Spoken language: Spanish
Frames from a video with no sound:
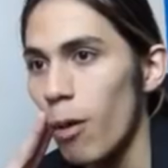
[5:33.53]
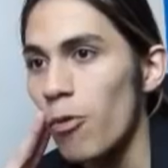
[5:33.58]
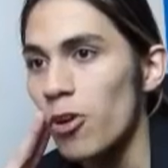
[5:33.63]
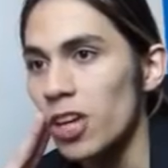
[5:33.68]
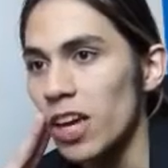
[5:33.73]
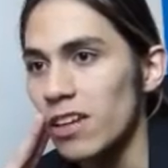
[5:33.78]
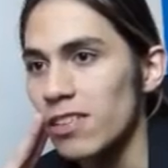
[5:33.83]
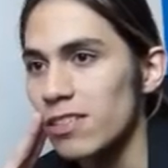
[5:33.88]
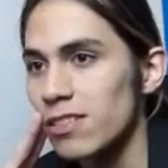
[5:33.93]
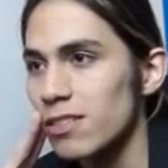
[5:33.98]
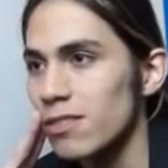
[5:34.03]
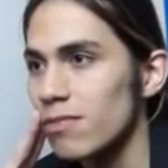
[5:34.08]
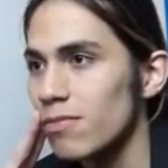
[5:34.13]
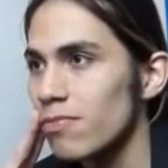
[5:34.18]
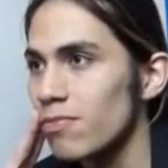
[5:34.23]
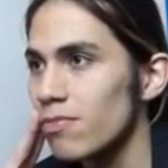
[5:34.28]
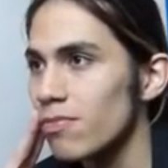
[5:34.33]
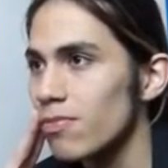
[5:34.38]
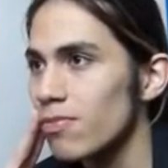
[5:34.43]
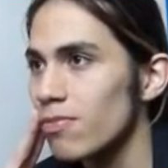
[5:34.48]
Memorias.
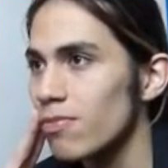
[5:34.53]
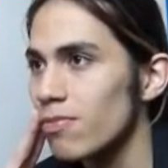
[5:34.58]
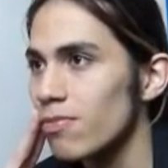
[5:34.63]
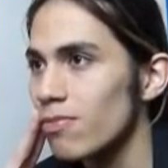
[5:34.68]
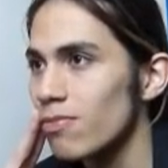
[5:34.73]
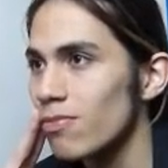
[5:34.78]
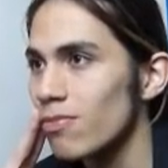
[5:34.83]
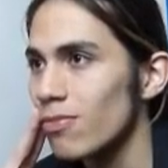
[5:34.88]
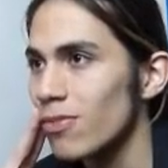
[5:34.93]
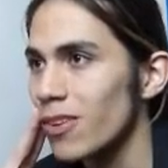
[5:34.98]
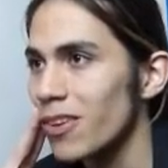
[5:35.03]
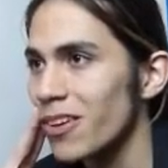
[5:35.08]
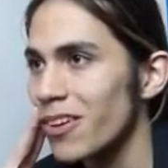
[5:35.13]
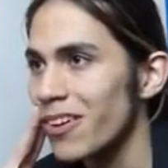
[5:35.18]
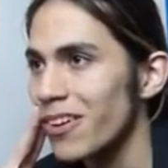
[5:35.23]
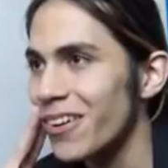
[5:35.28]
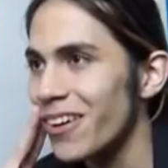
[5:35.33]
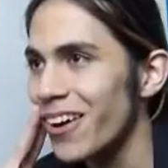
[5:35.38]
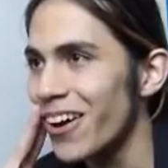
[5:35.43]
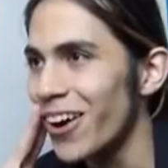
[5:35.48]

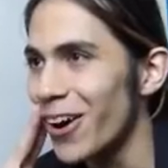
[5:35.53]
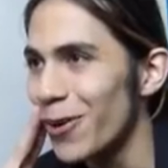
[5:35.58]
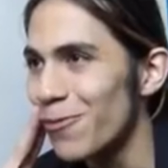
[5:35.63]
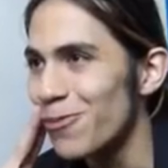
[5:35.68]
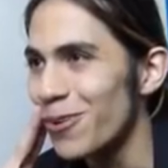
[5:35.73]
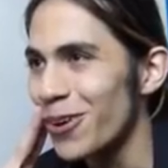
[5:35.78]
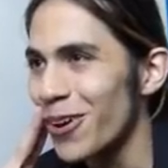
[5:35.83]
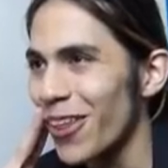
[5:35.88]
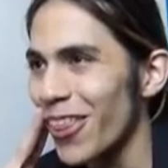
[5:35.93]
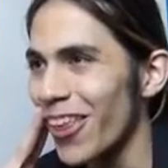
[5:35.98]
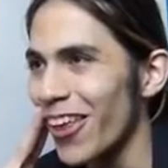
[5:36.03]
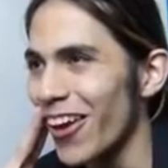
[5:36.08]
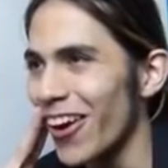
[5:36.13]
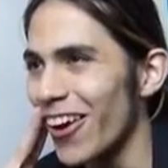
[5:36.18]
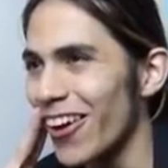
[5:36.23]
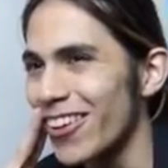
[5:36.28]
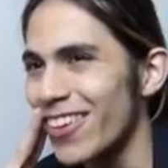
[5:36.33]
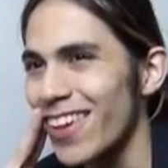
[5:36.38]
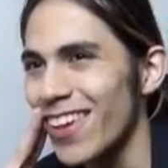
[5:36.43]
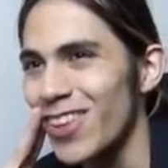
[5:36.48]
Oh, por
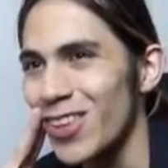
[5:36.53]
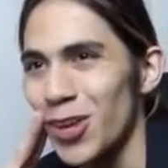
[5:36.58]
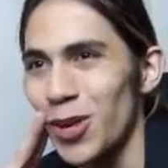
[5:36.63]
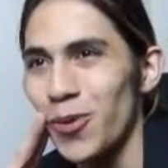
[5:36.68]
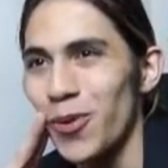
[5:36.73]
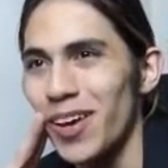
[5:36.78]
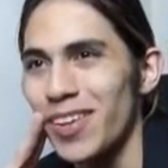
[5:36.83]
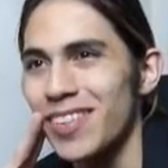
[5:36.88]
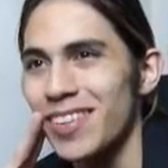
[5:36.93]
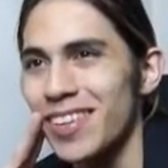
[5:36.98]
Dios, estoy